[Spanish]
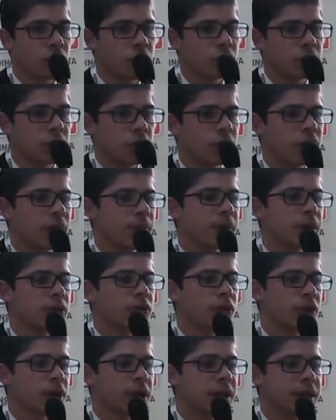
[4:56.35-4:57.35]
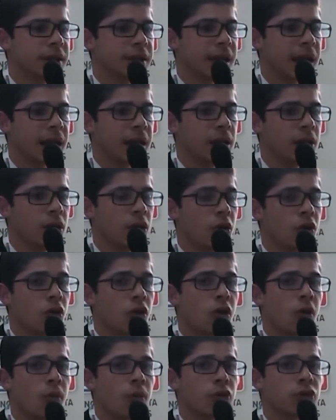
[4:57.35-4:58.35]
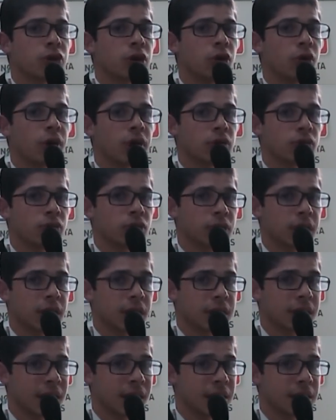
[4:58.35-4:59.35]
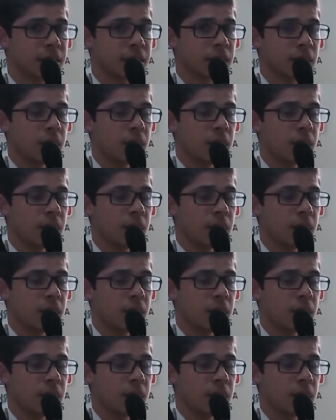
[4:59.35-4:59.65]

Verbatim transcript: de una inversión inicial como si lo es un tier 3.